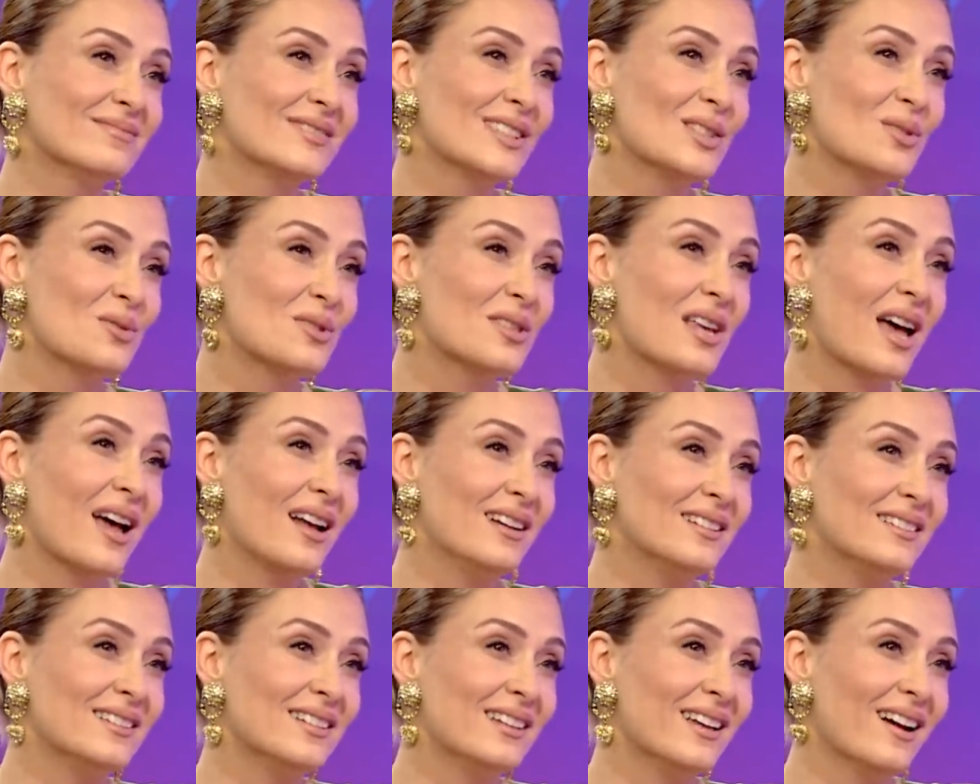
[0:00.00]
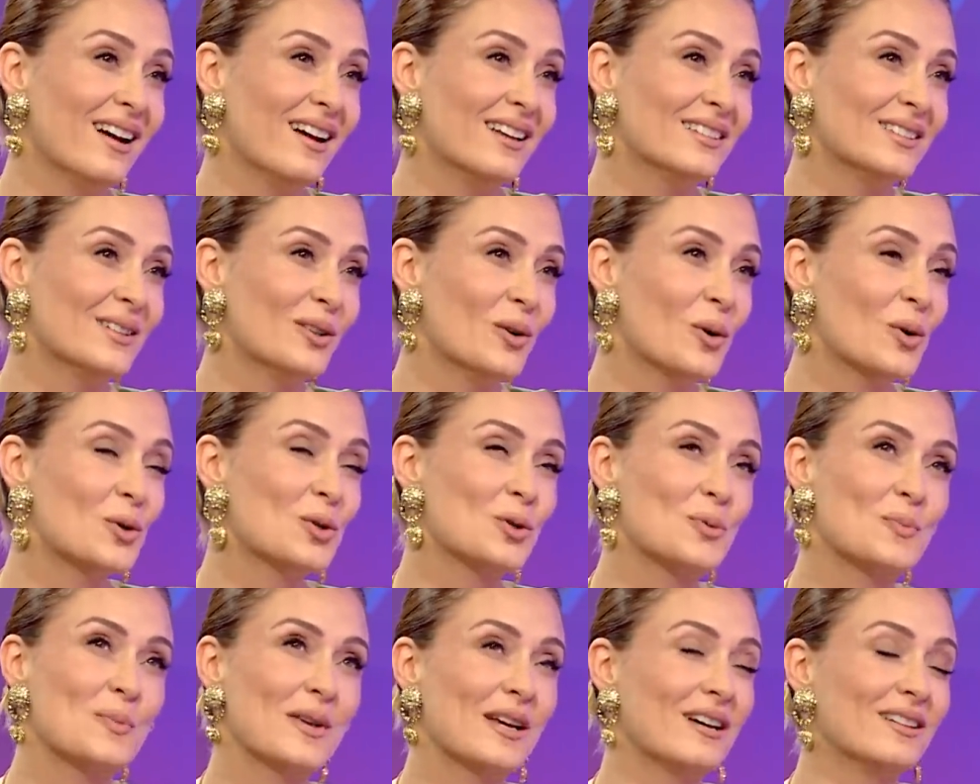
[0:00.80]
Güzeldi yani.
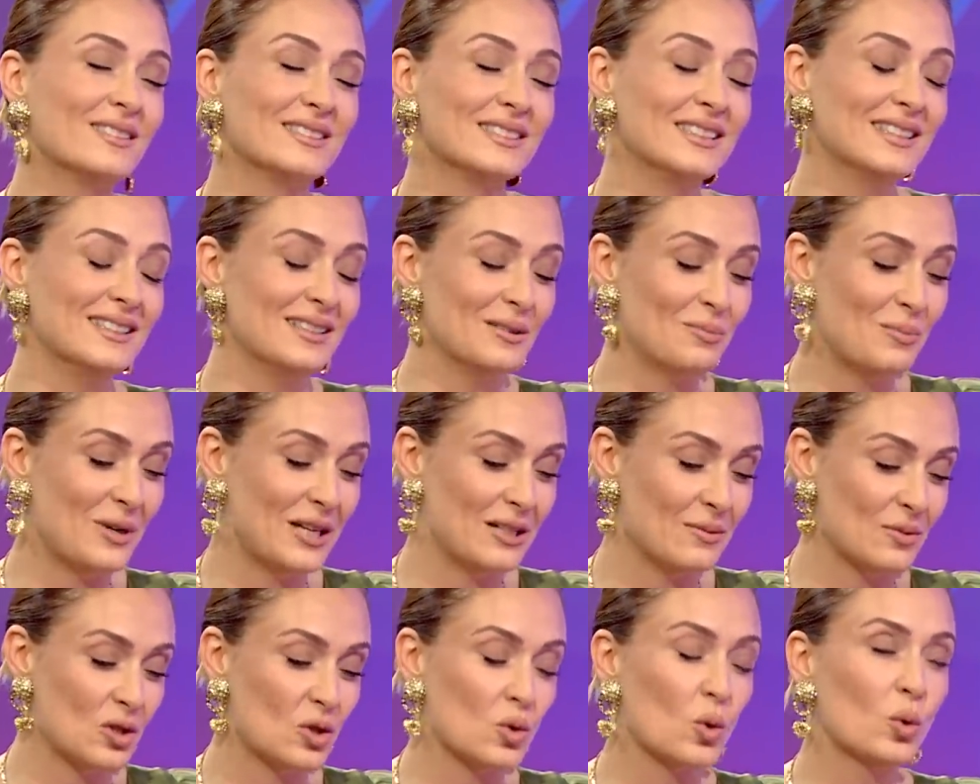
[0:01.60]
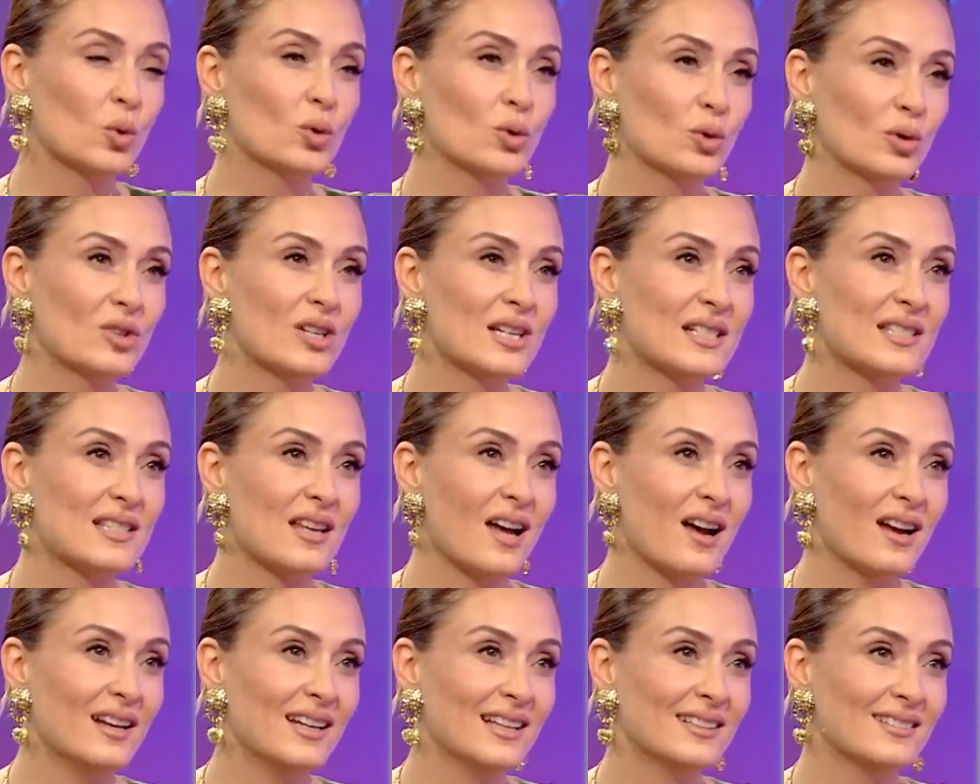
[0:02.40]
Hoş bir anıydı benim. için O gün
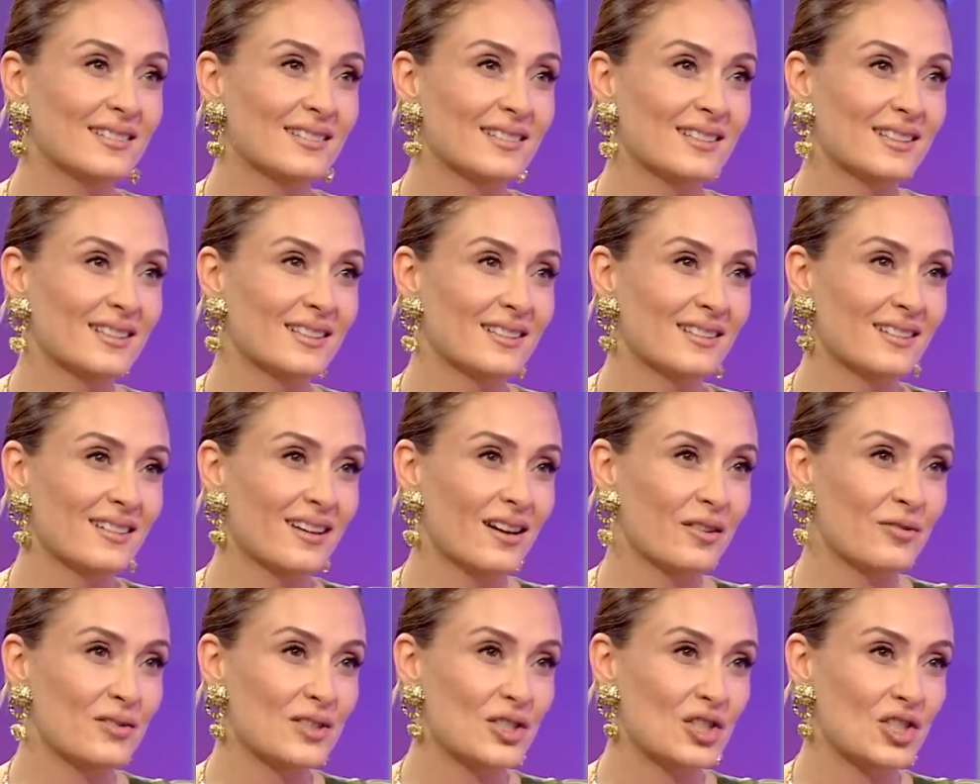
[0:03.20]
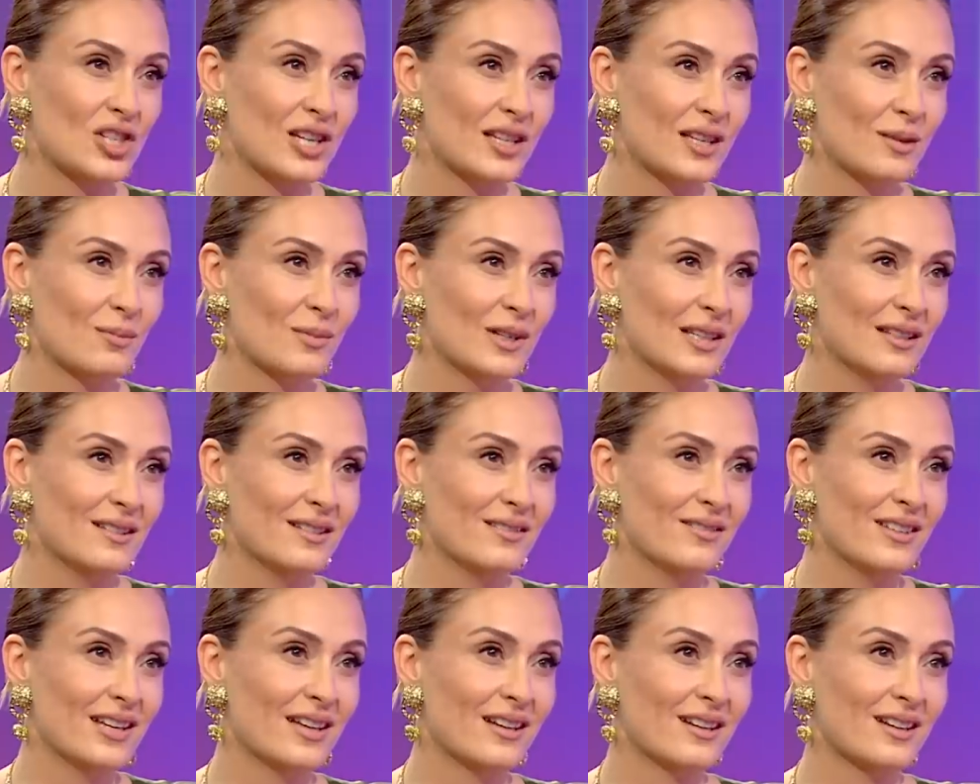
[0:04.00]
rezaletti. Afiş
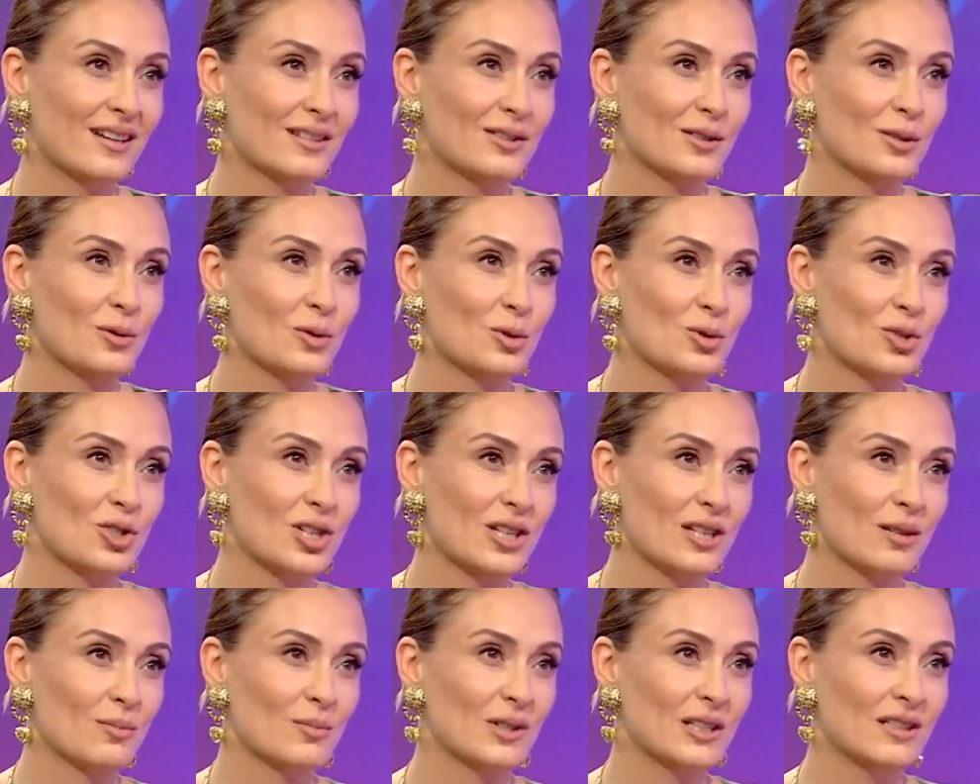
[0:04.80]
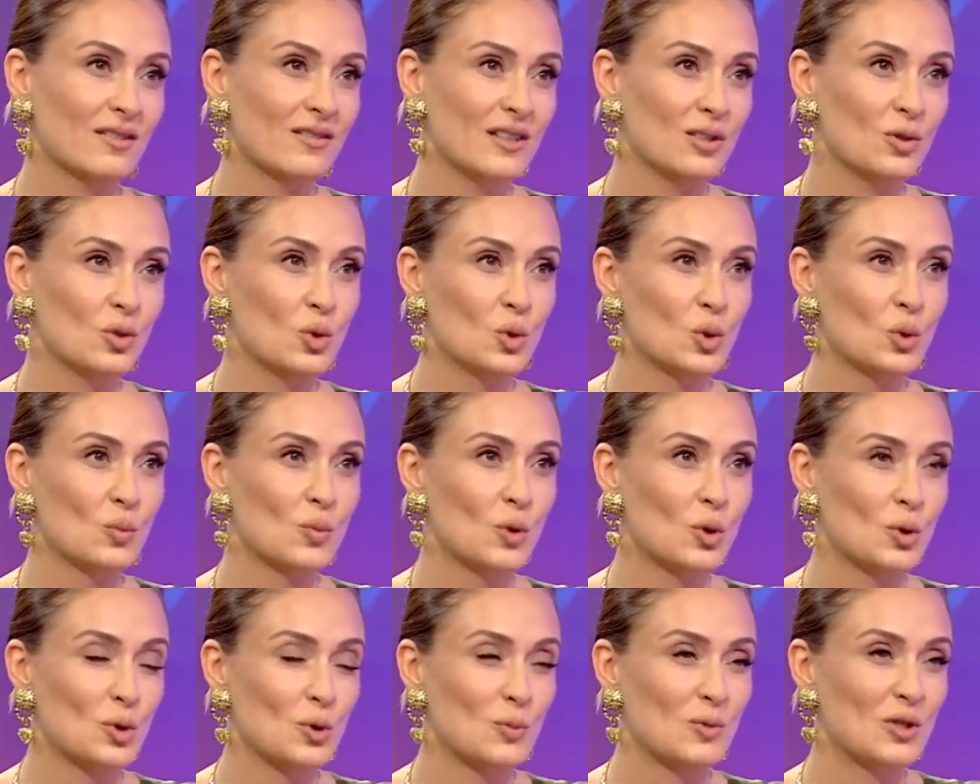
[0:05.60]
çekimiydi ve katalog çekimiydi ve yüzüm
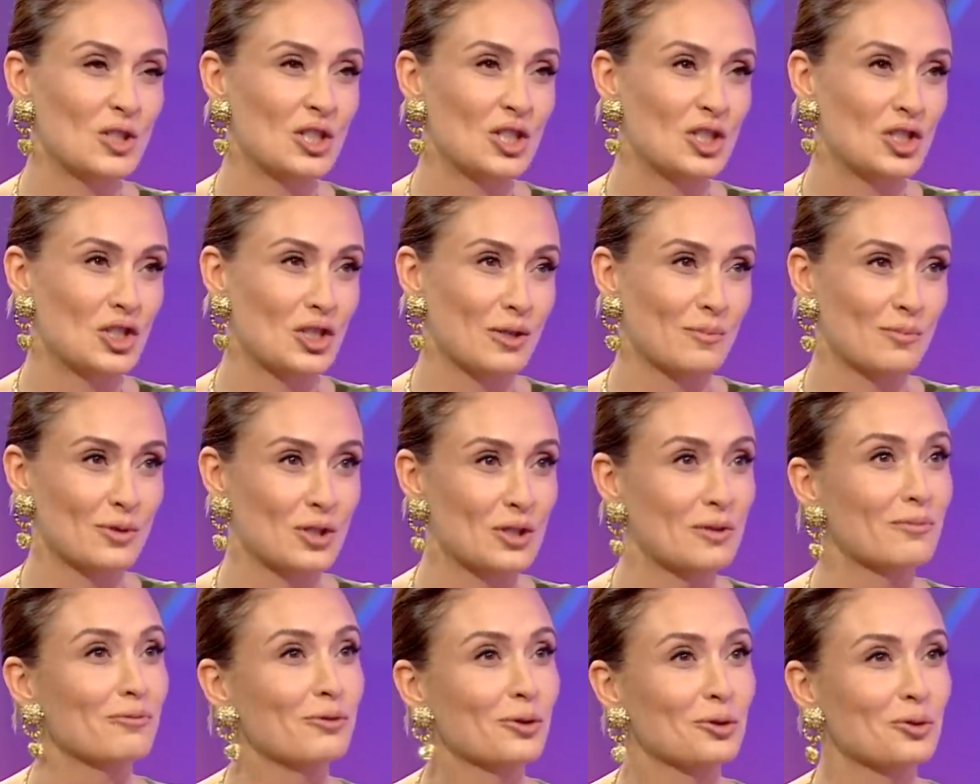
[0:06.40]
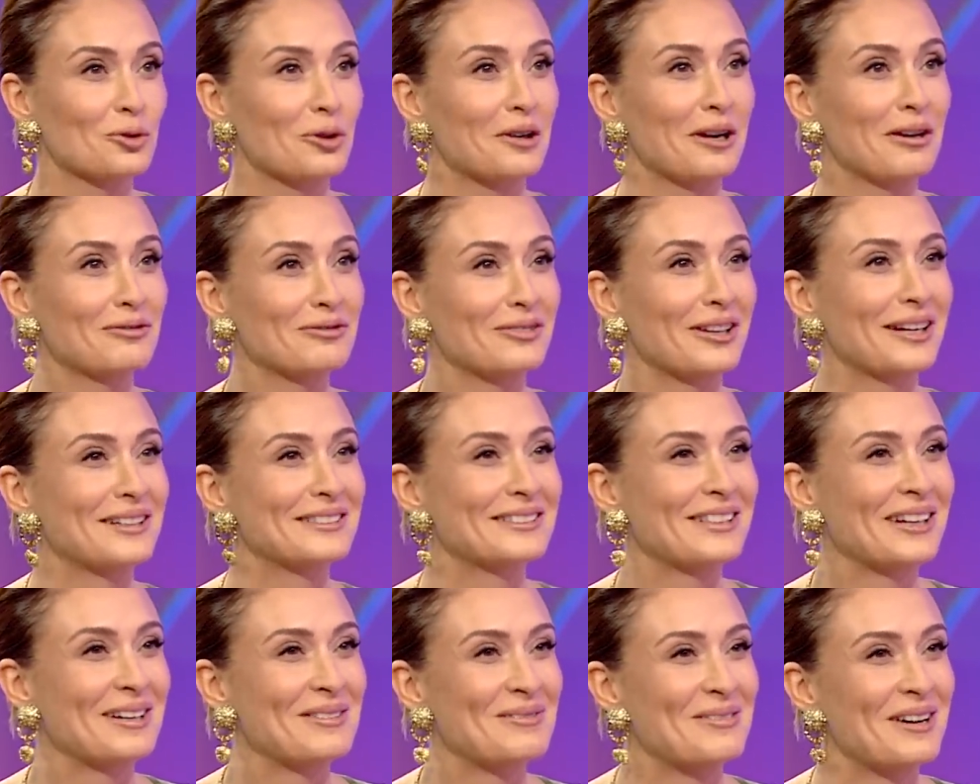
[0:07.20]
gözüm şiş çıkmıştım
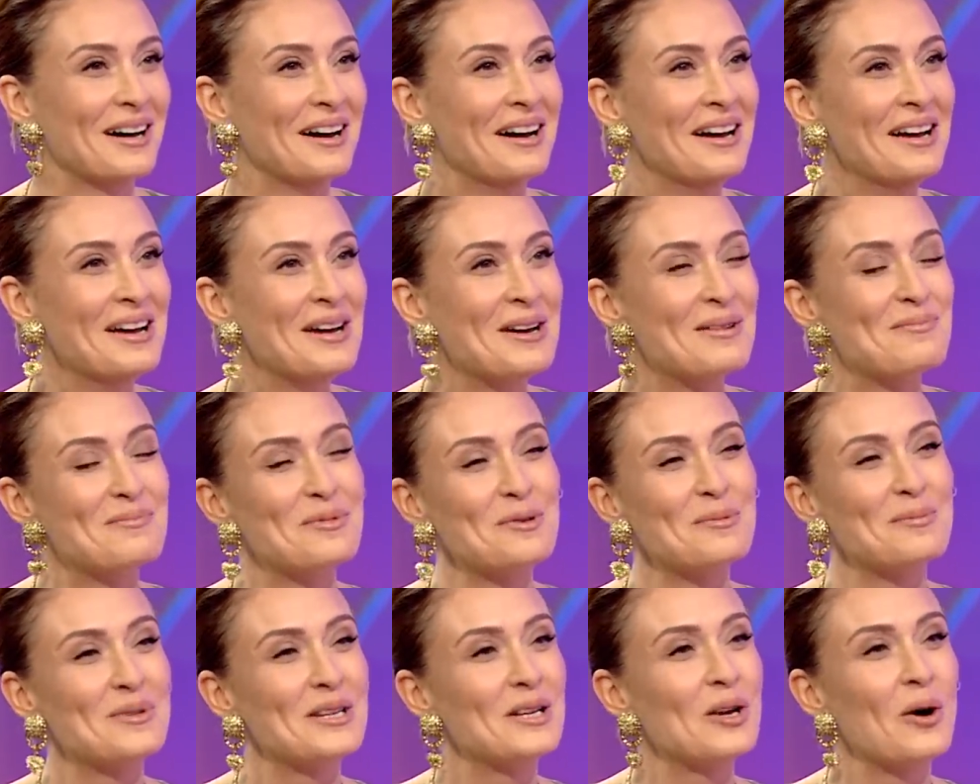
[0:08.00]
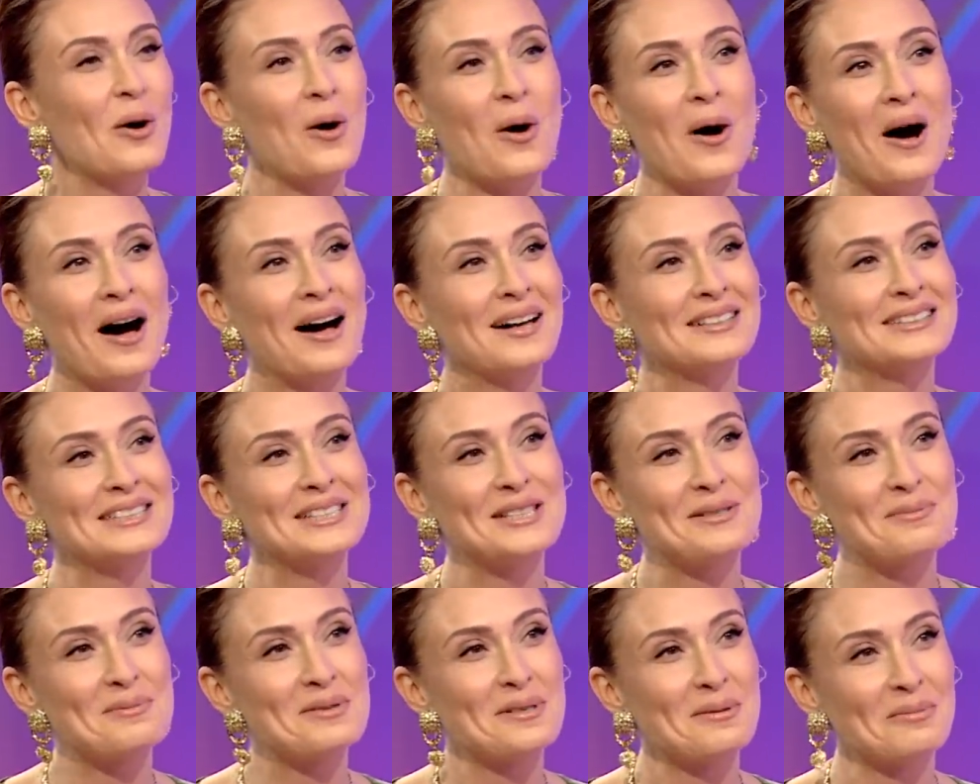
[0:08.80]
fotoğraflarda ama bu bile o anı
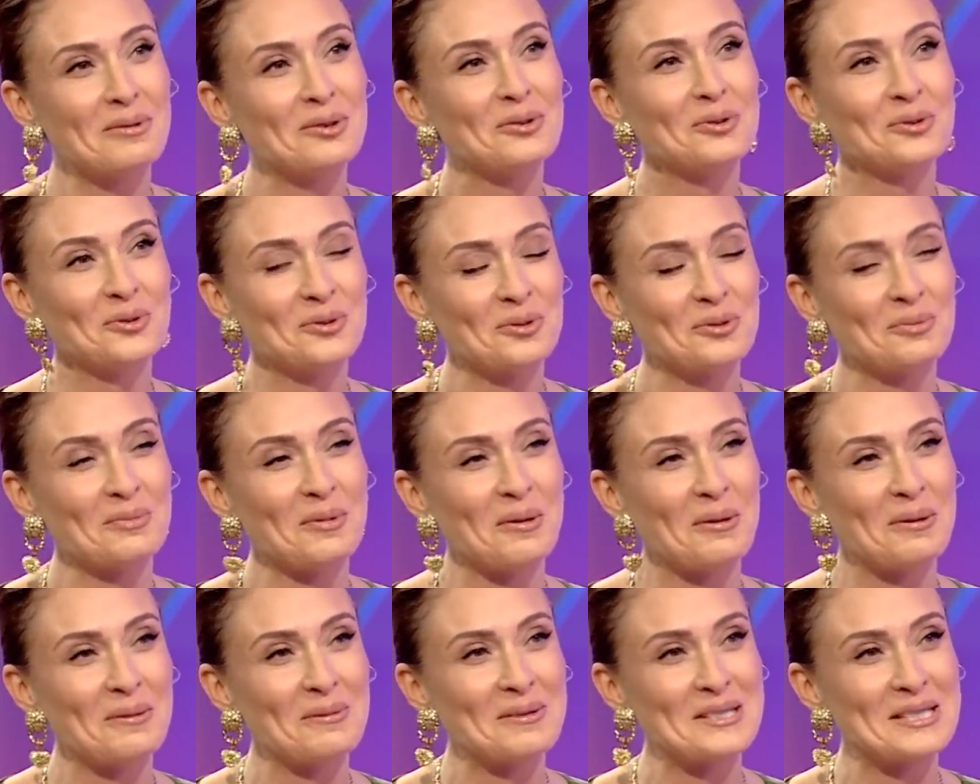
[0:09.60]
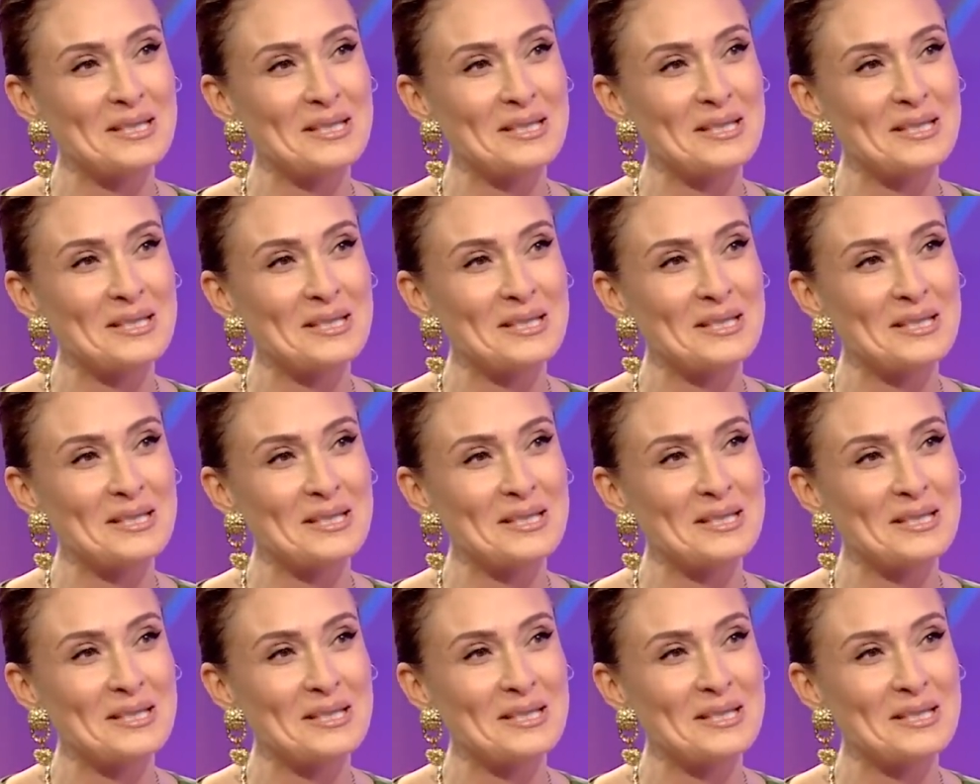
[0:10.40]
hiçbir zaman unutmamama